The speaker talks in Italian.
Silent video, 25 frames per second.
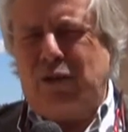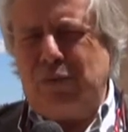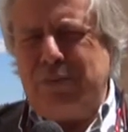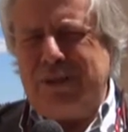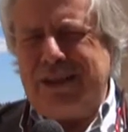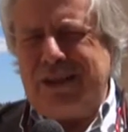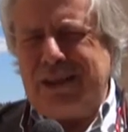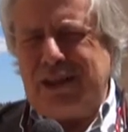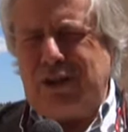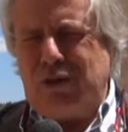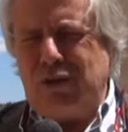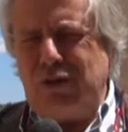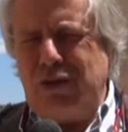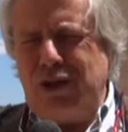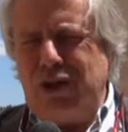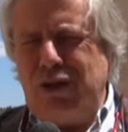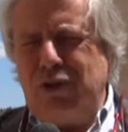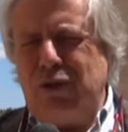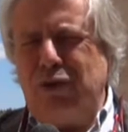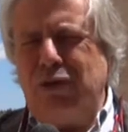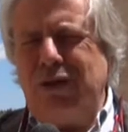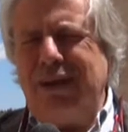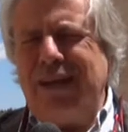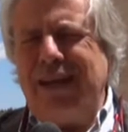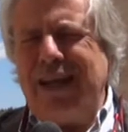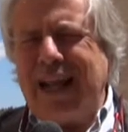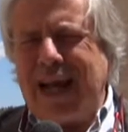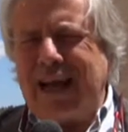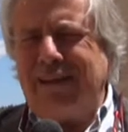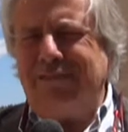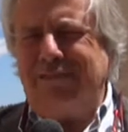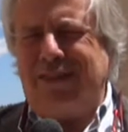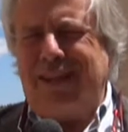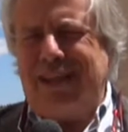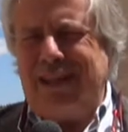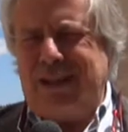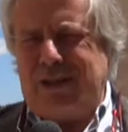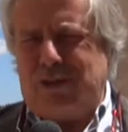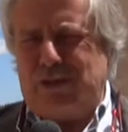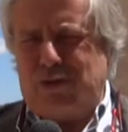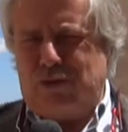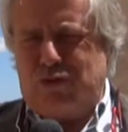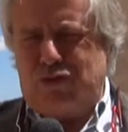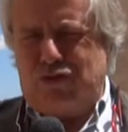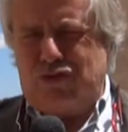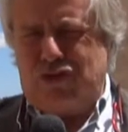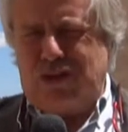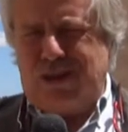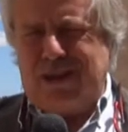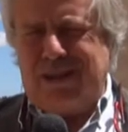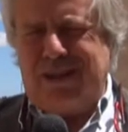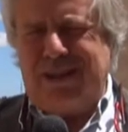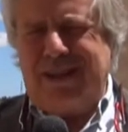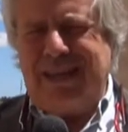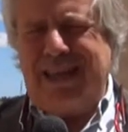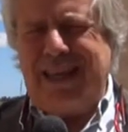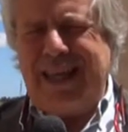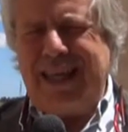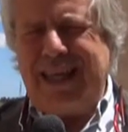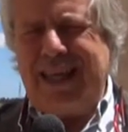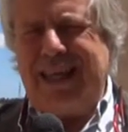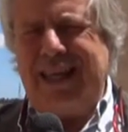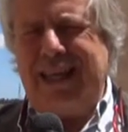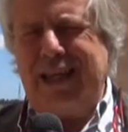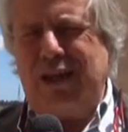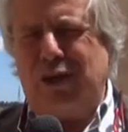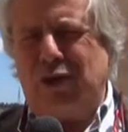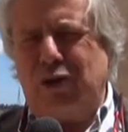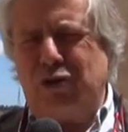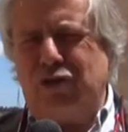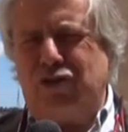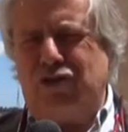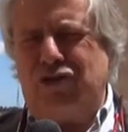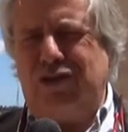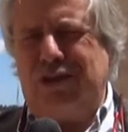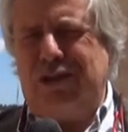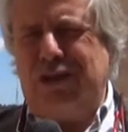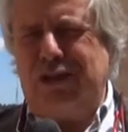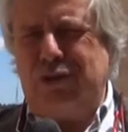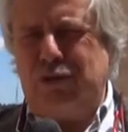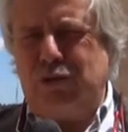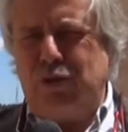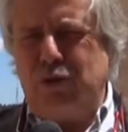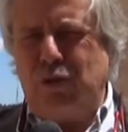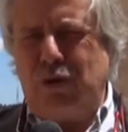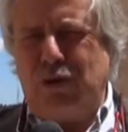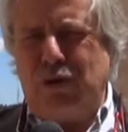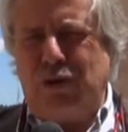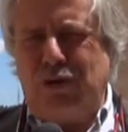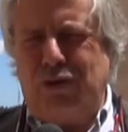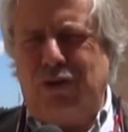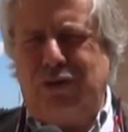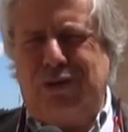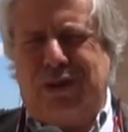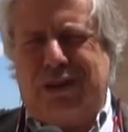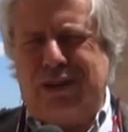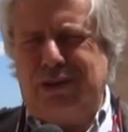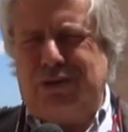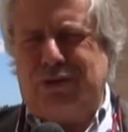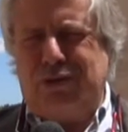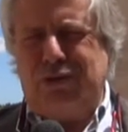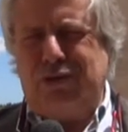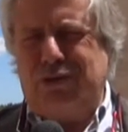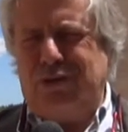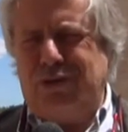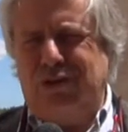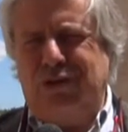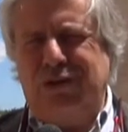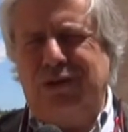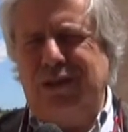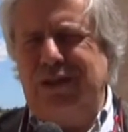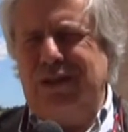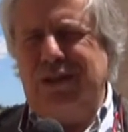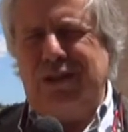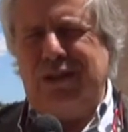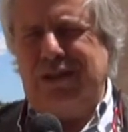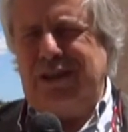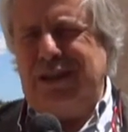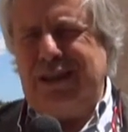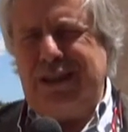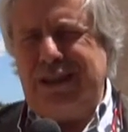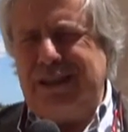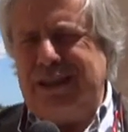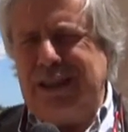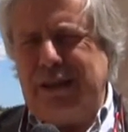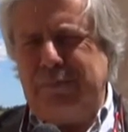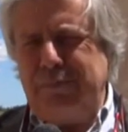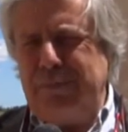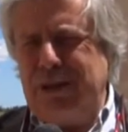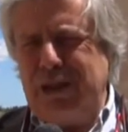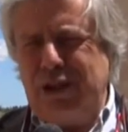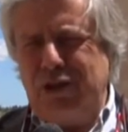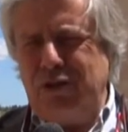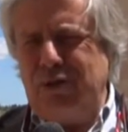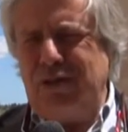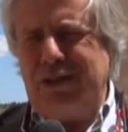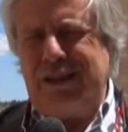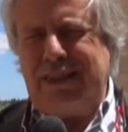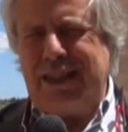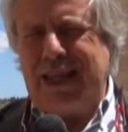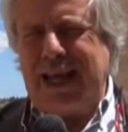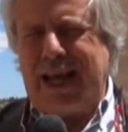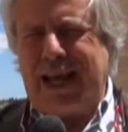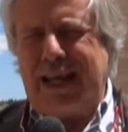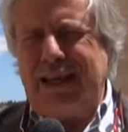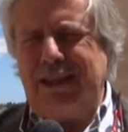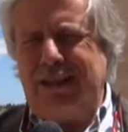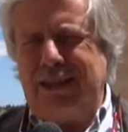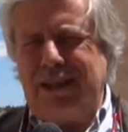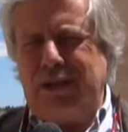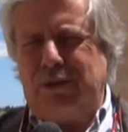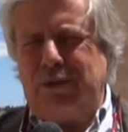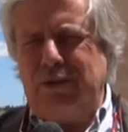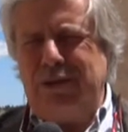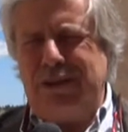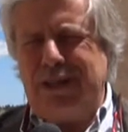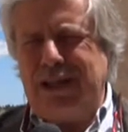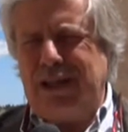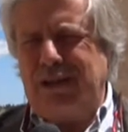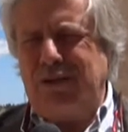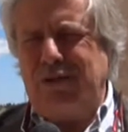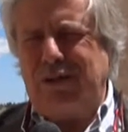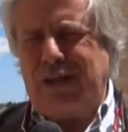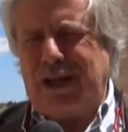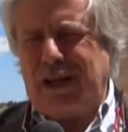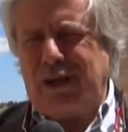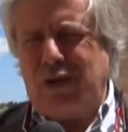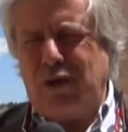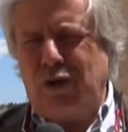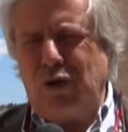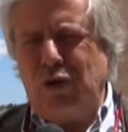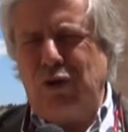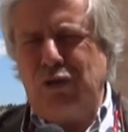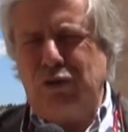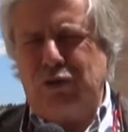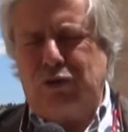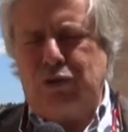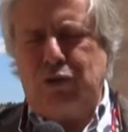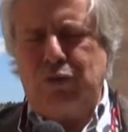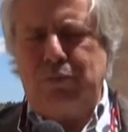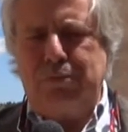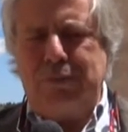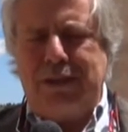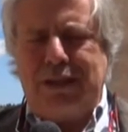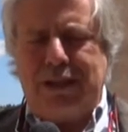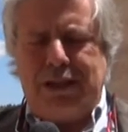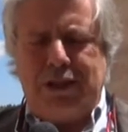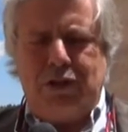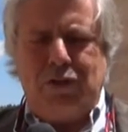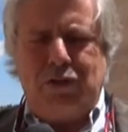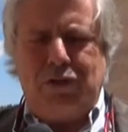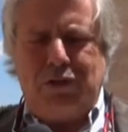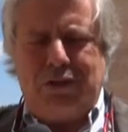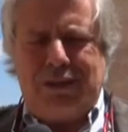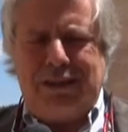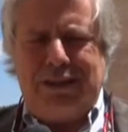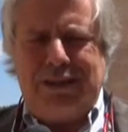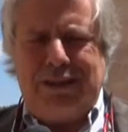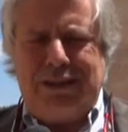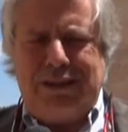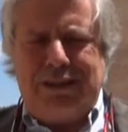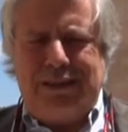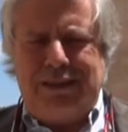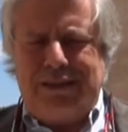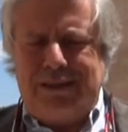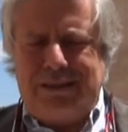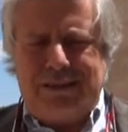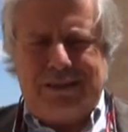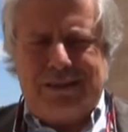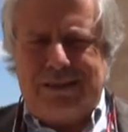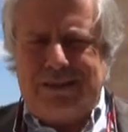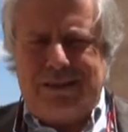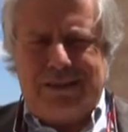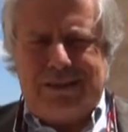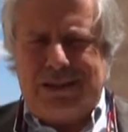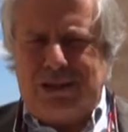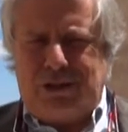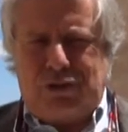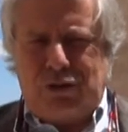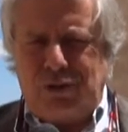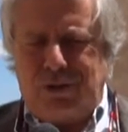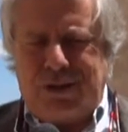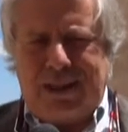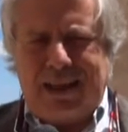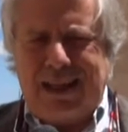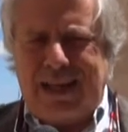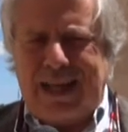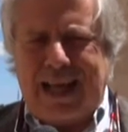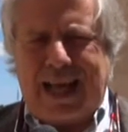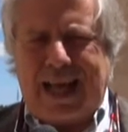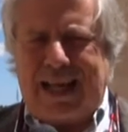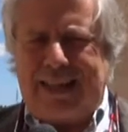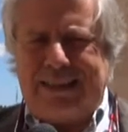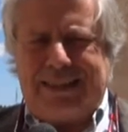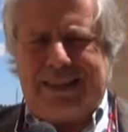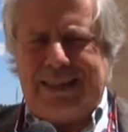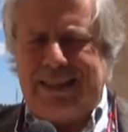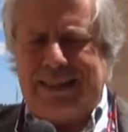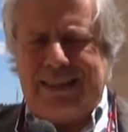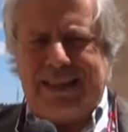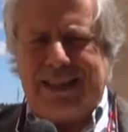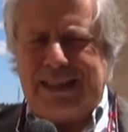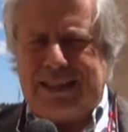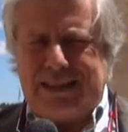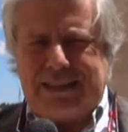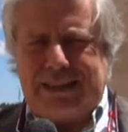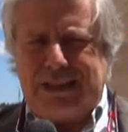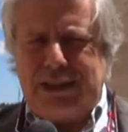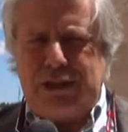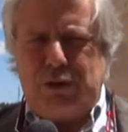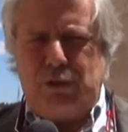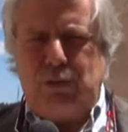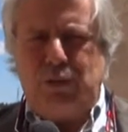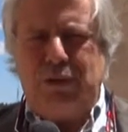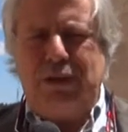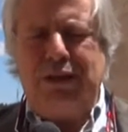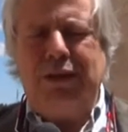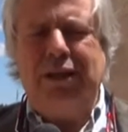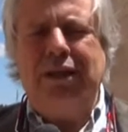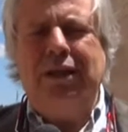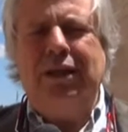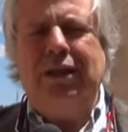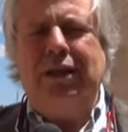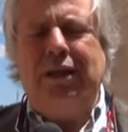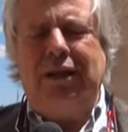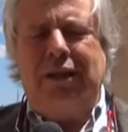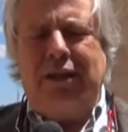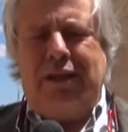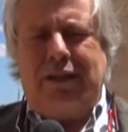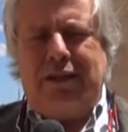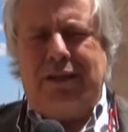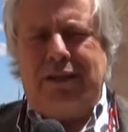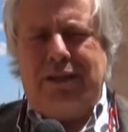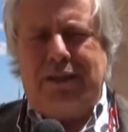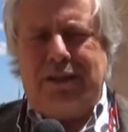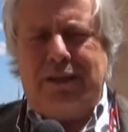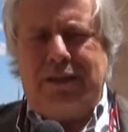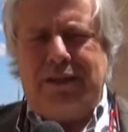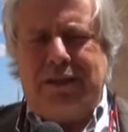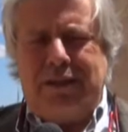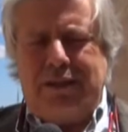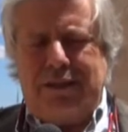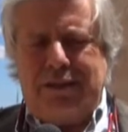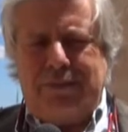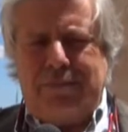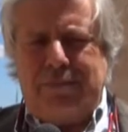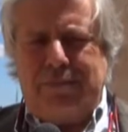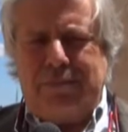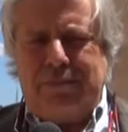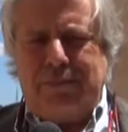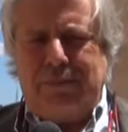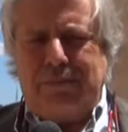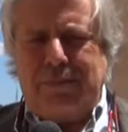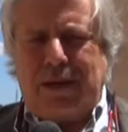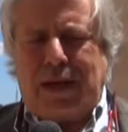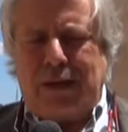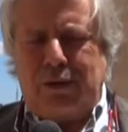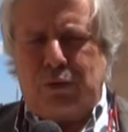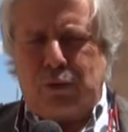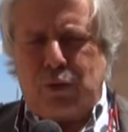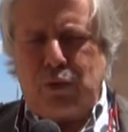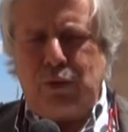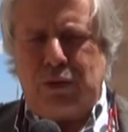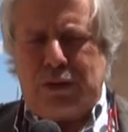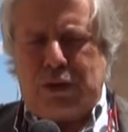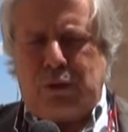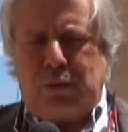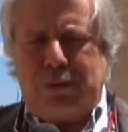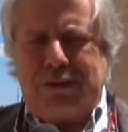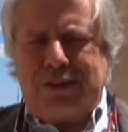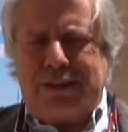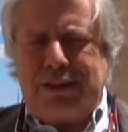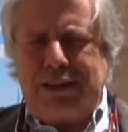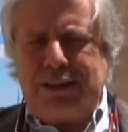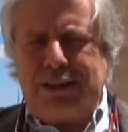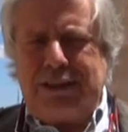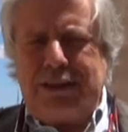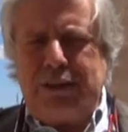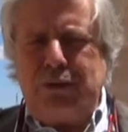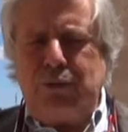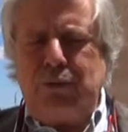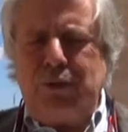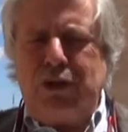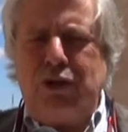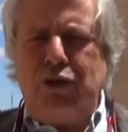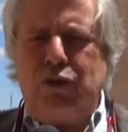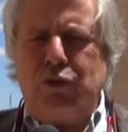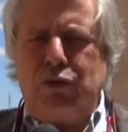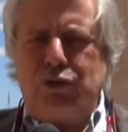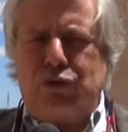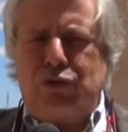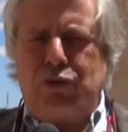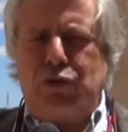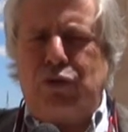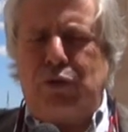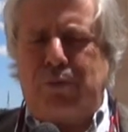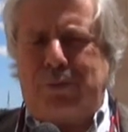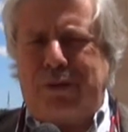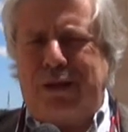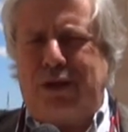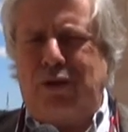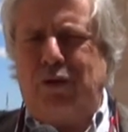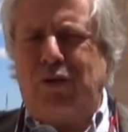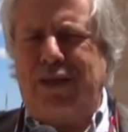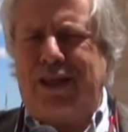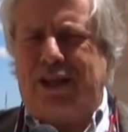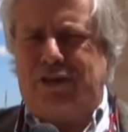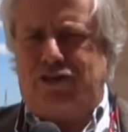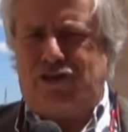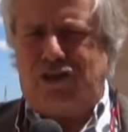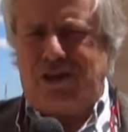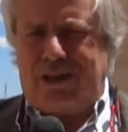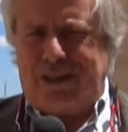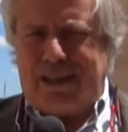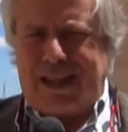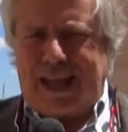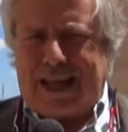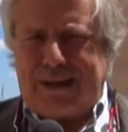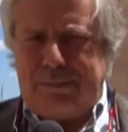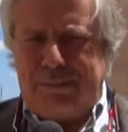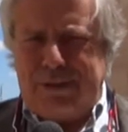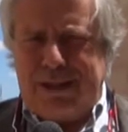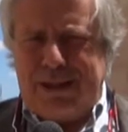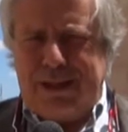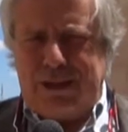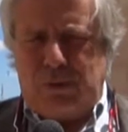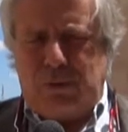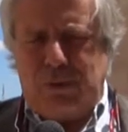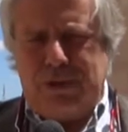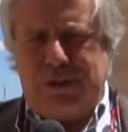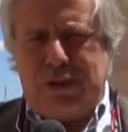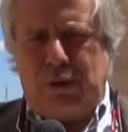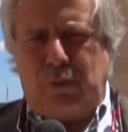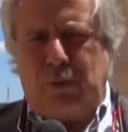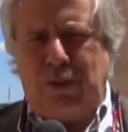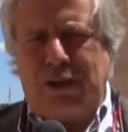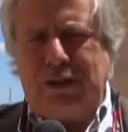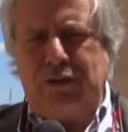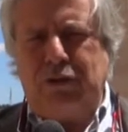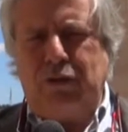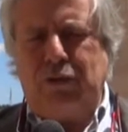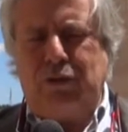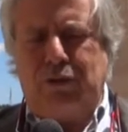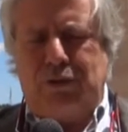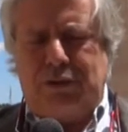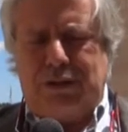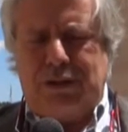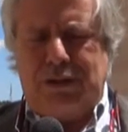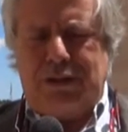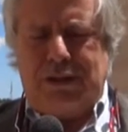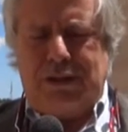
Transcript: come dico io, lava le rocce e le rocce del suolo che sono lì da milioni di anni e quindi hanno raccolto milioni di tonnellate di residui, eh, alcuni di questi residui non sono per noi accettabili, quindi quando